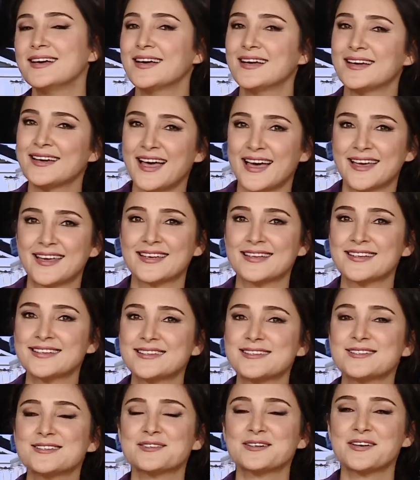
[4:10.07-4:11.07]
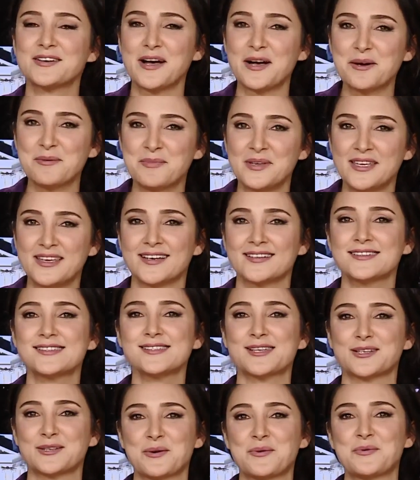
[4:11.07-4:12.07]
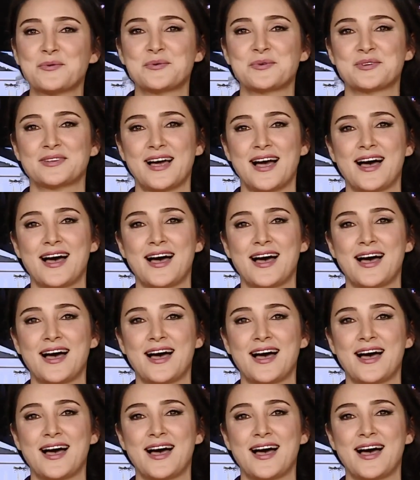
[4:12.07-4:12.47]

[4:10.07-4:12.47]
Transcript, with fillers: لكن رقميا ستكون